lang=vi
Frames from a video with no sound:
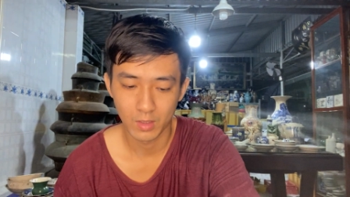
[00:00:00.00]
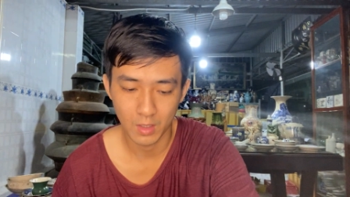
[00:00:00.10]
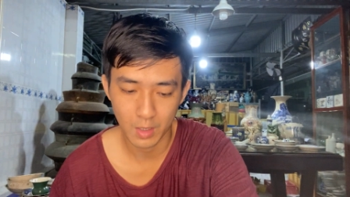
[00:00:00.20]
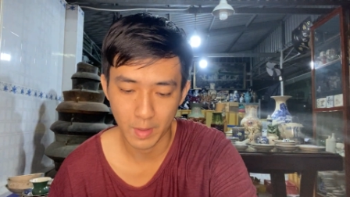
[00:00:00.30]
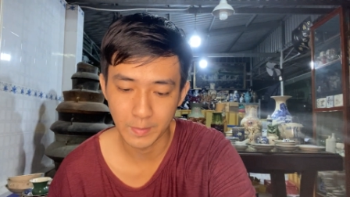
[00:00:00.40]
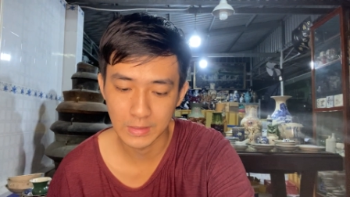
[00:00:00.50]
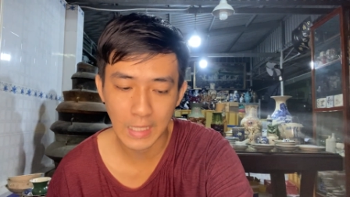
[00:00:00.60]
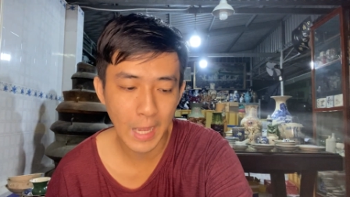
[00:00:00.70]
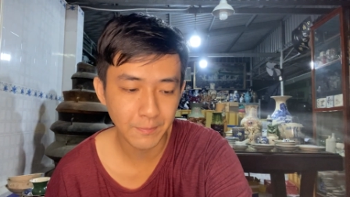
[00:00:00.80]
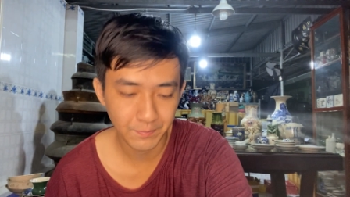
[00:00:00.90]
đó là mã
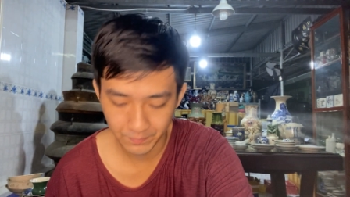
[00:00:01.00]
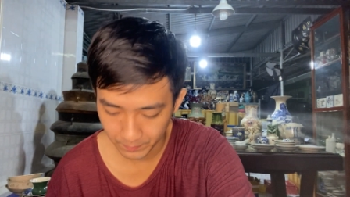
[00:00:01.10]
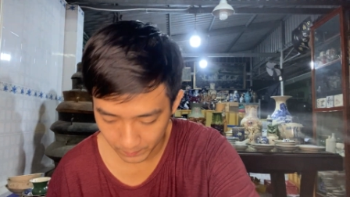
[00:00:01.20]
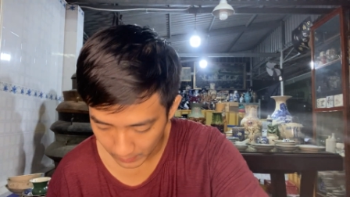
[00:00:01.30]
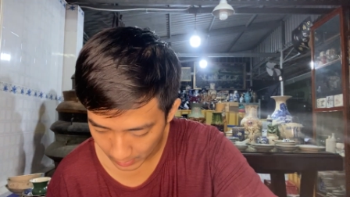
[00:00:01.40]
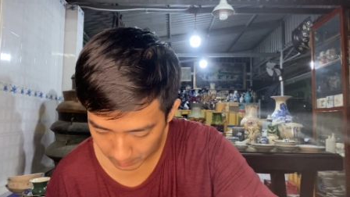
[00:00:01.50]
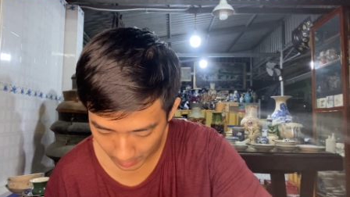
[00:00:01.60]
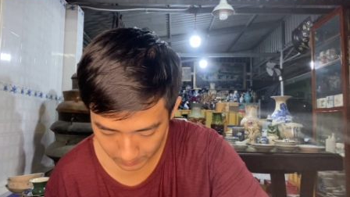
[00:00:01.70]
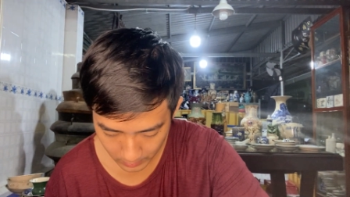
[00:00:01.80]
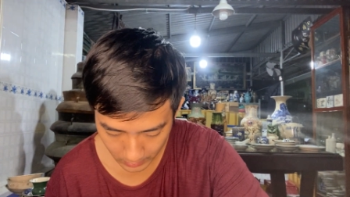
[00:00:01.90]
18 cái
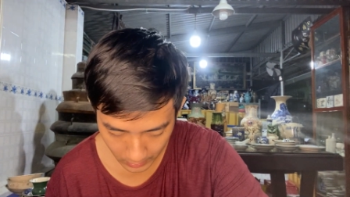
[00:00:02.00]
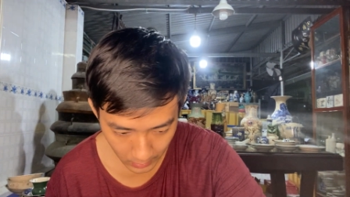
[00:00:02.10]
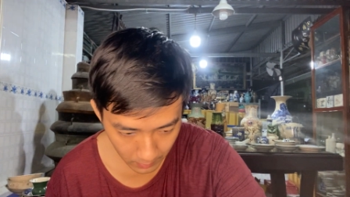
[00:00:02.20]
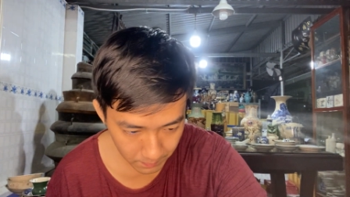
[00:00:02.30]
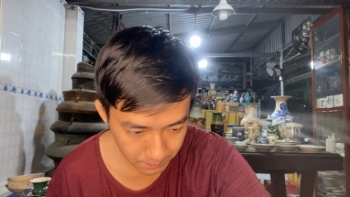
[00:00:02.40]
mã 19